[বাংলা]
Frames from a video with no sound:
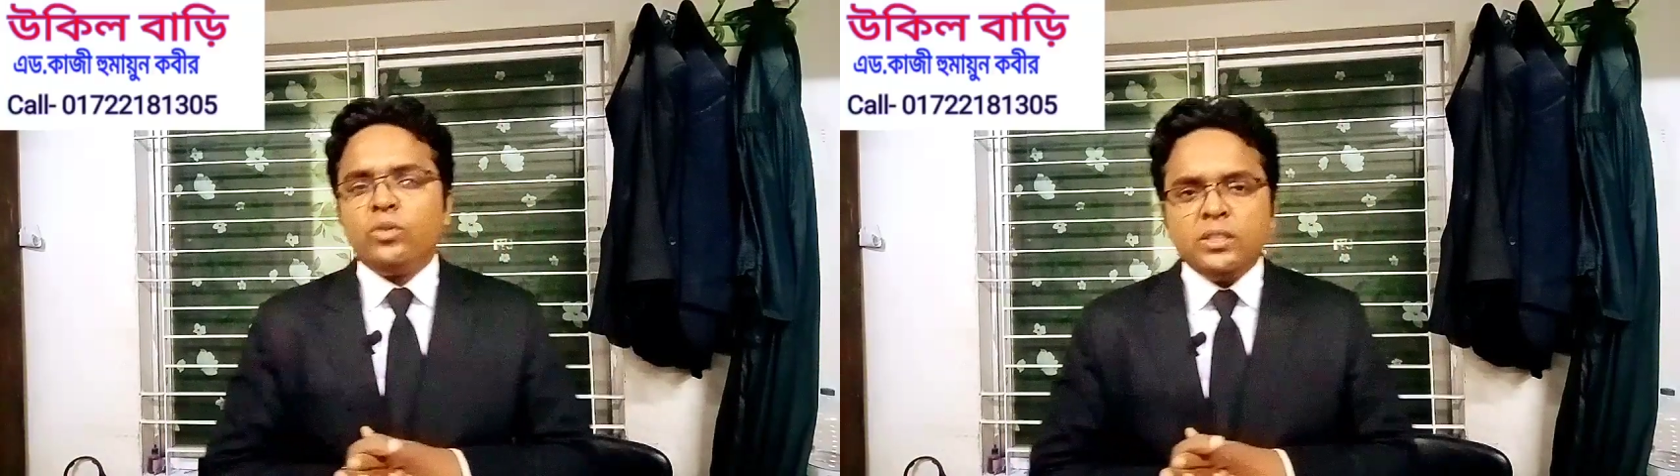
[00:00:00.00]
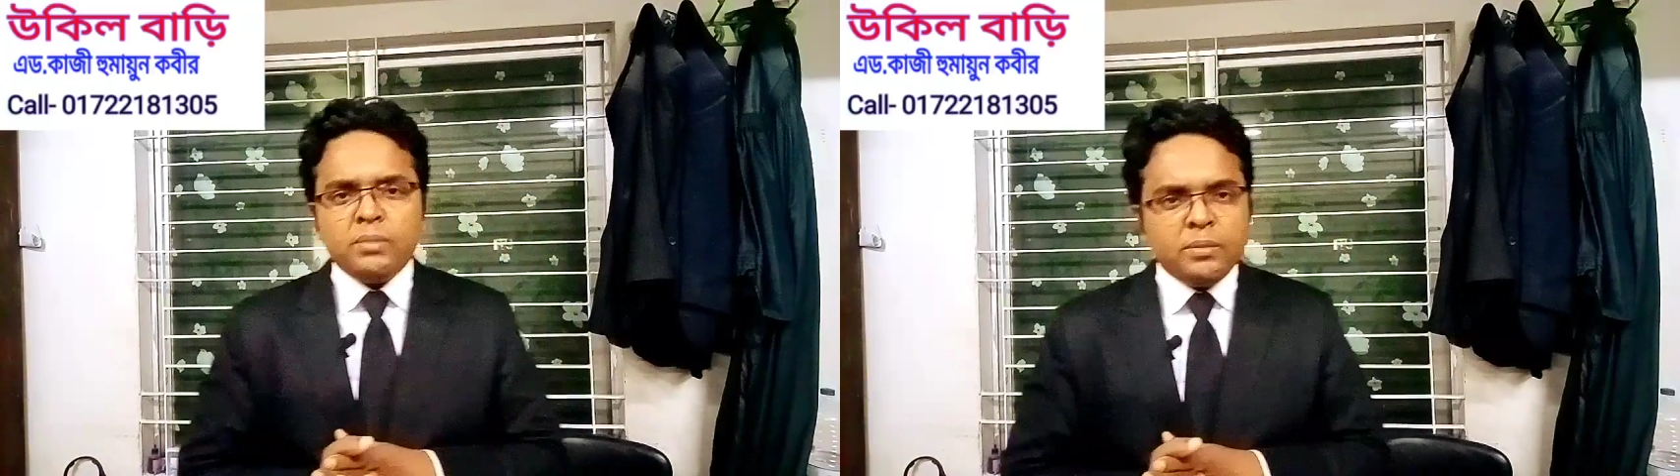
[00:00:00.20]

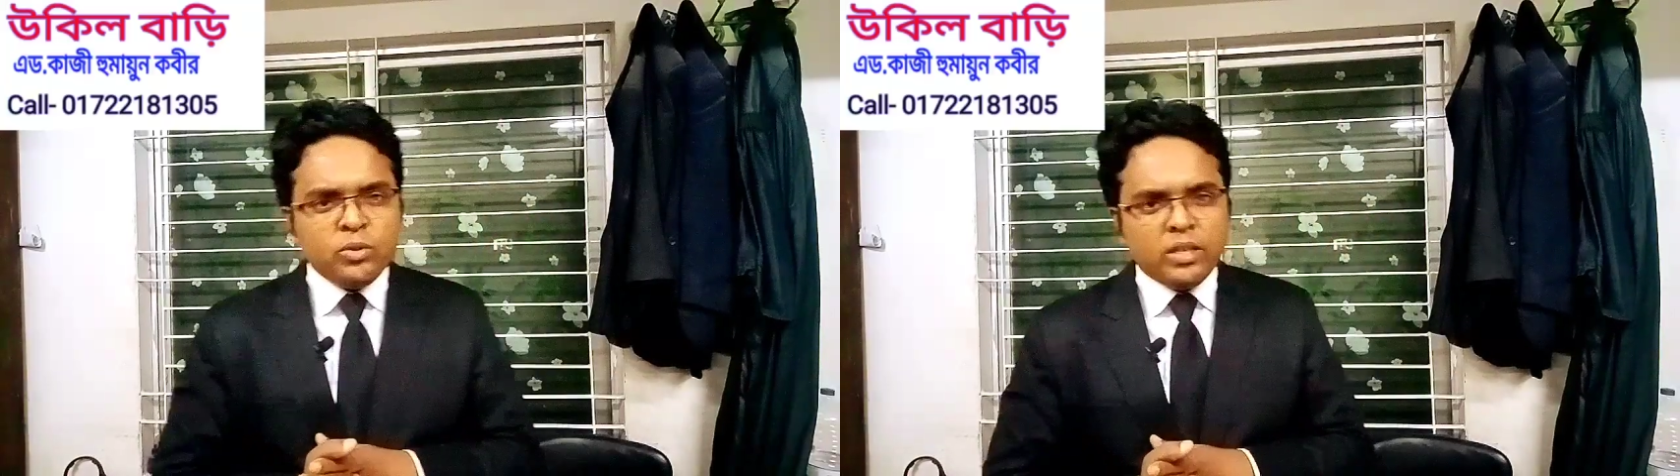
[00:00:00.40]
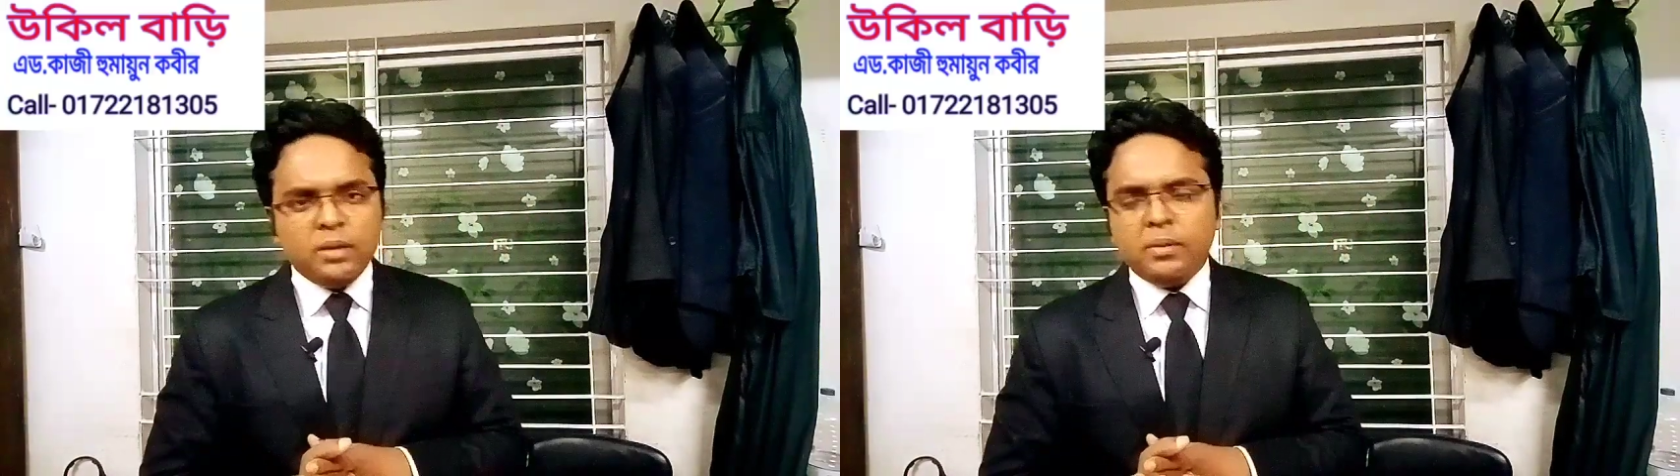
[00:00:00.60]
পুলিশভাবে
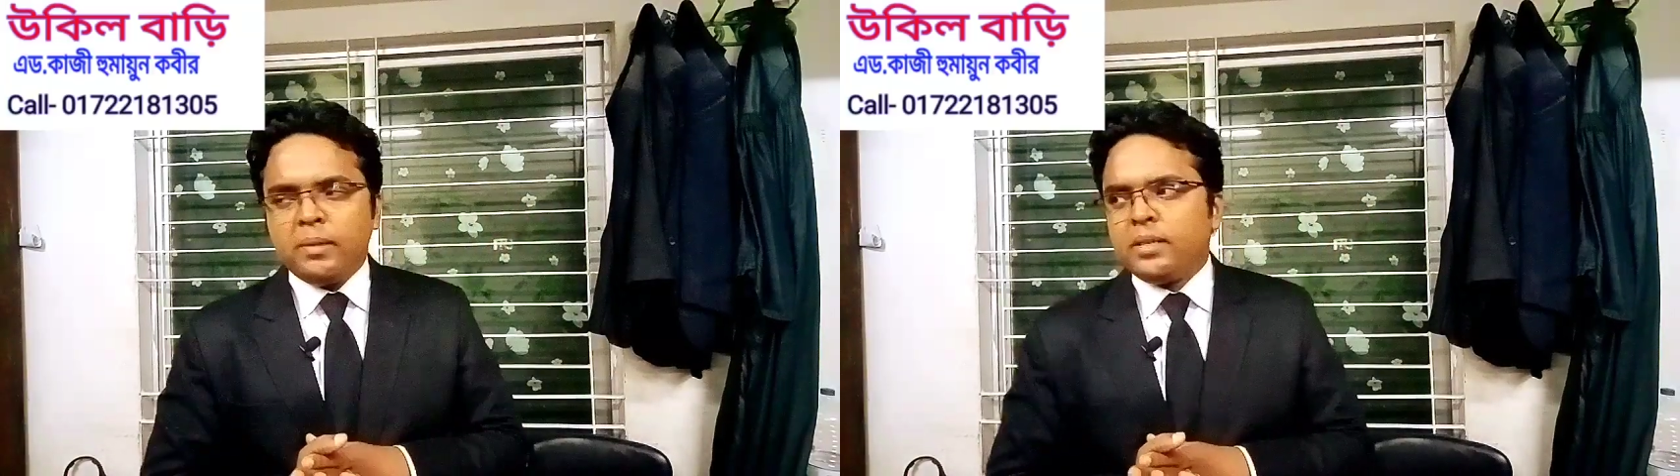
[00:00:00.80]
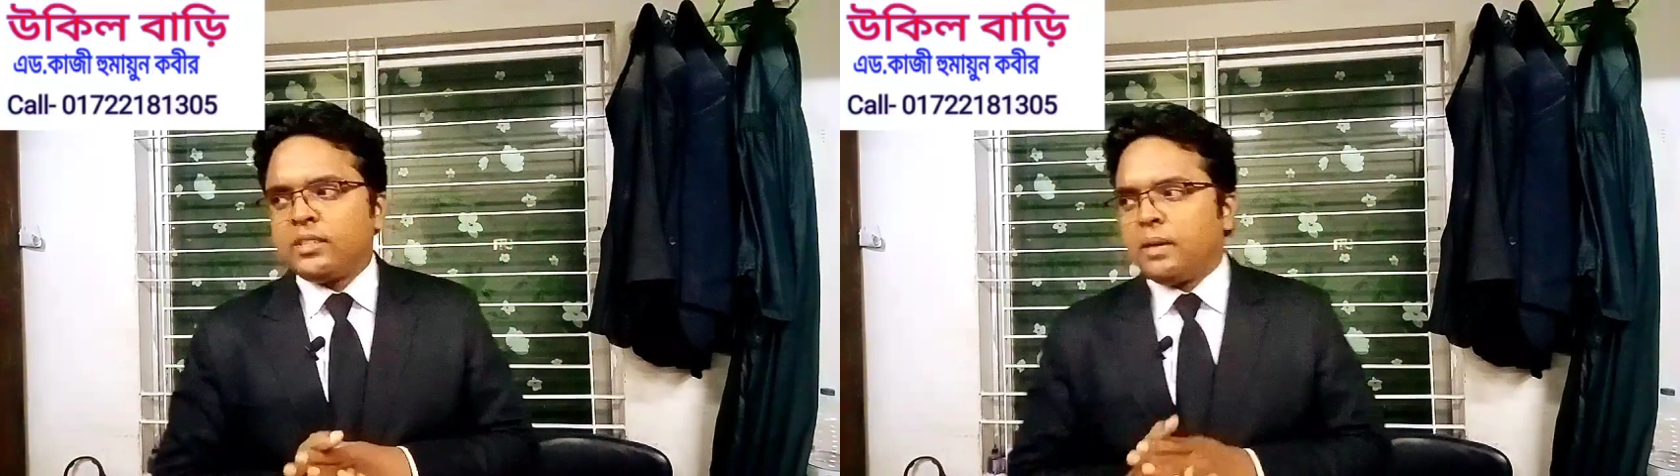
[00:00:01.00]

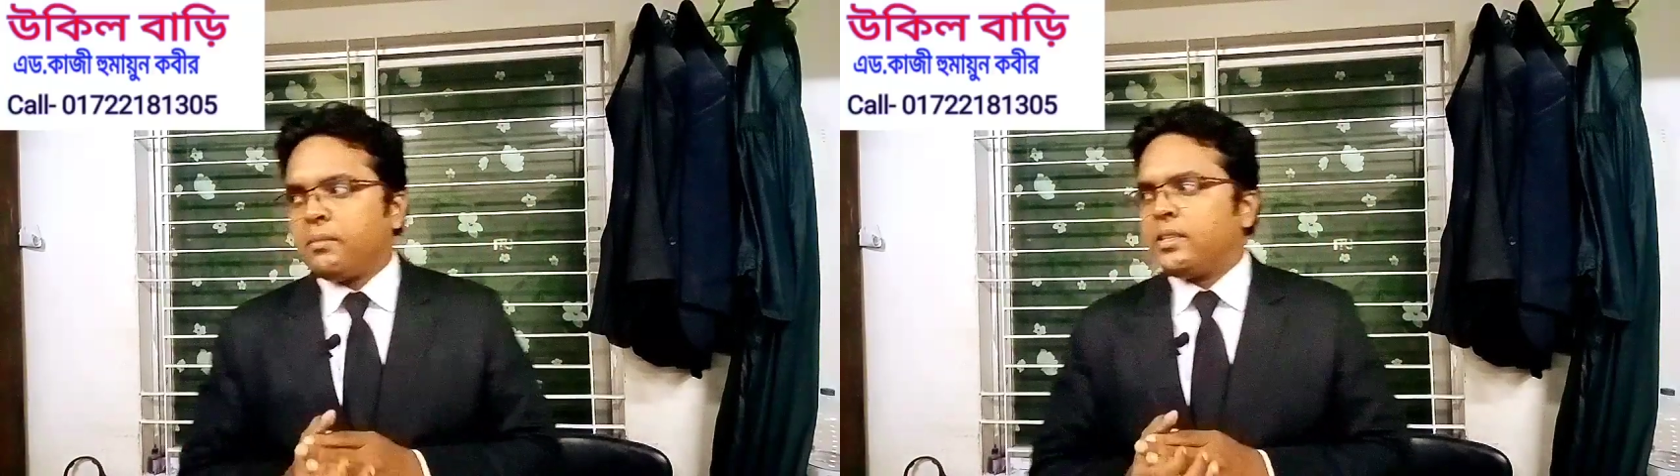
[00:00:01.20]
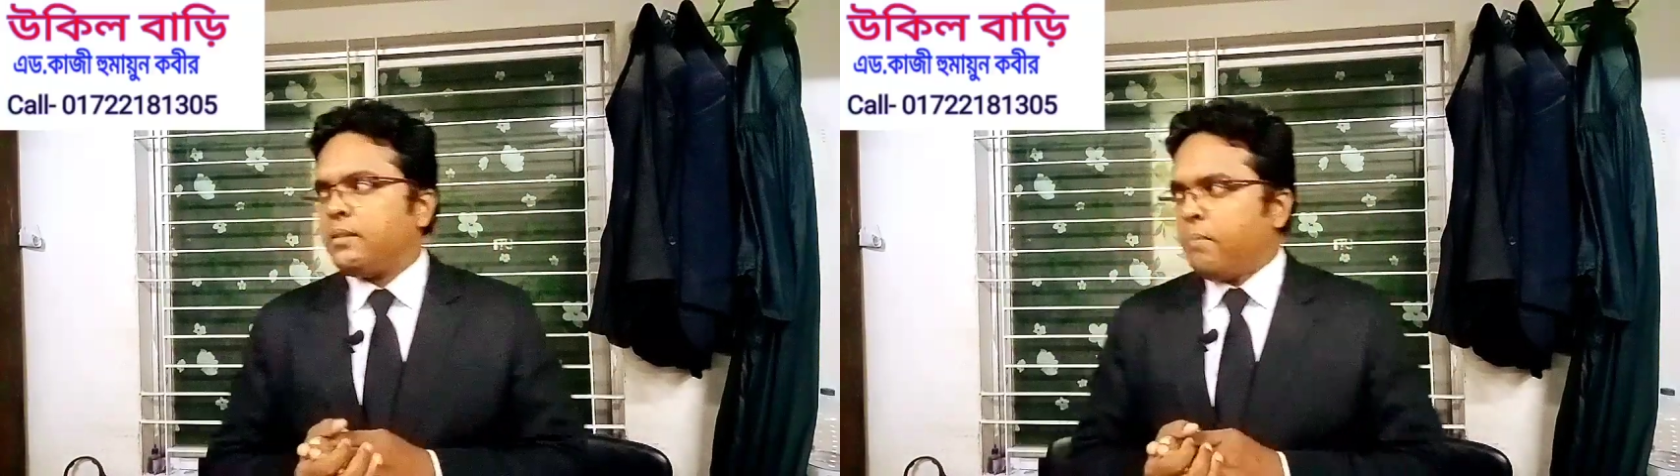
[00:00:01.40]
উকিলভাবে
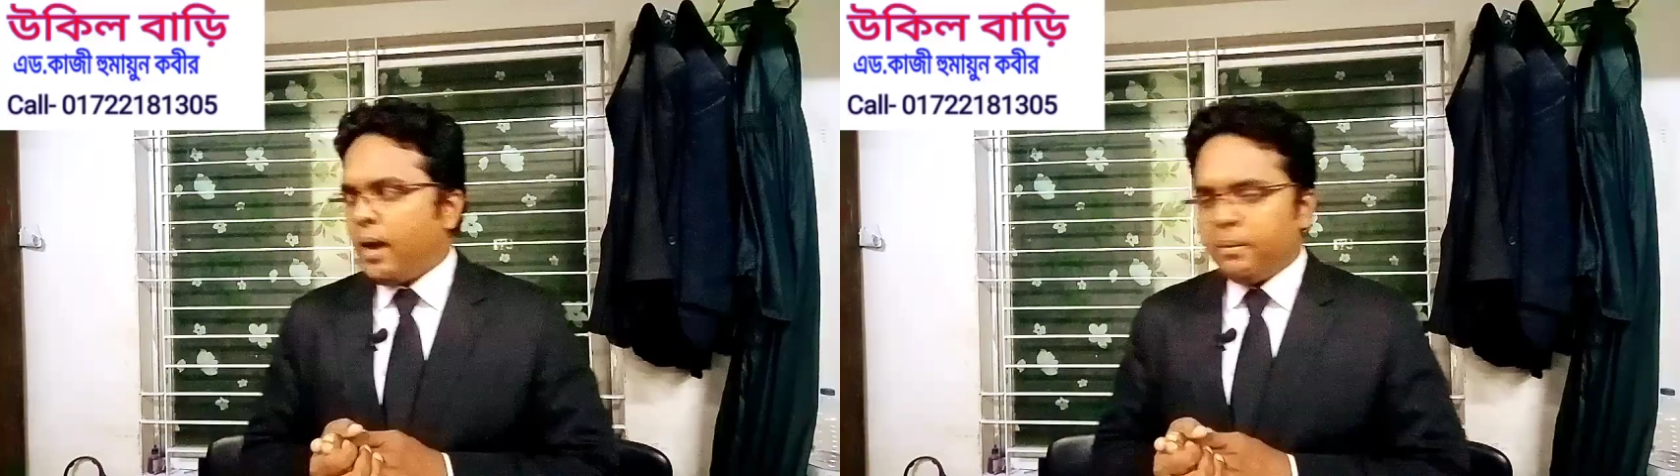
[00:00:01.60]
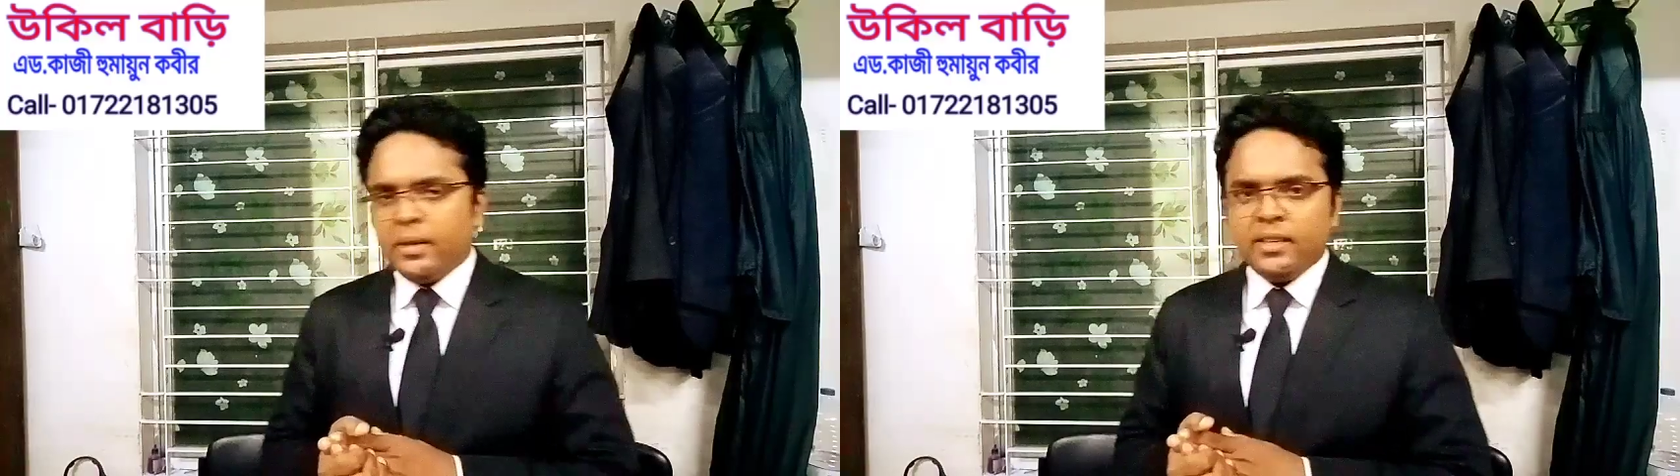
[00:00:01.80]

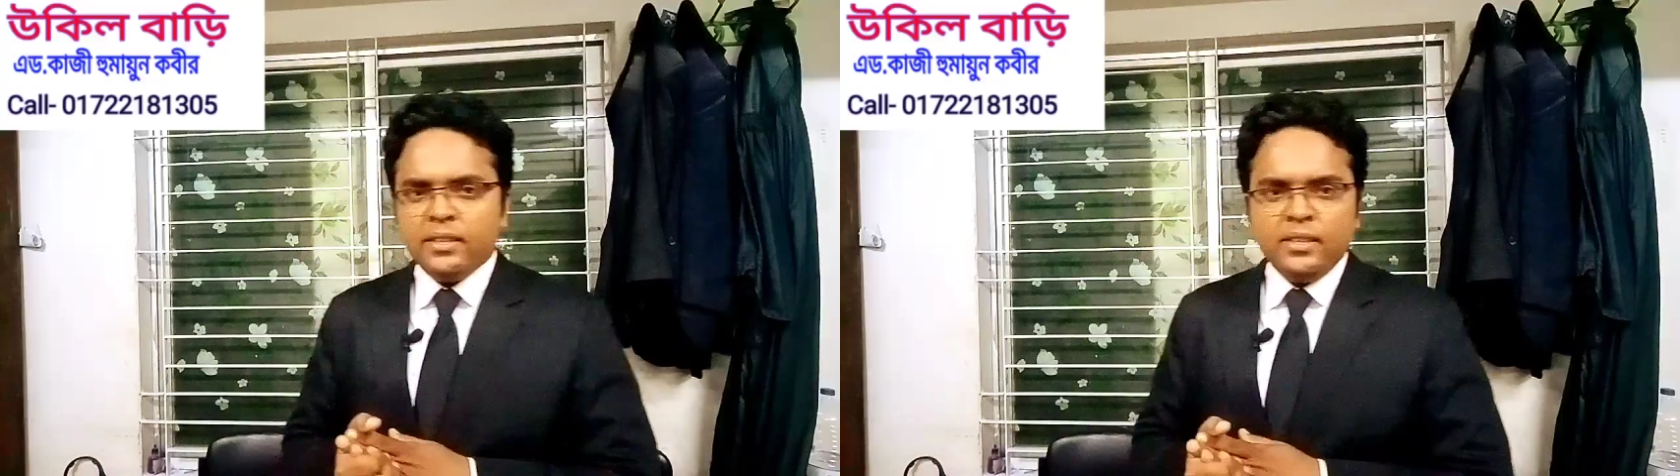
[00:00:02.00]
সাংবাদিকভাবে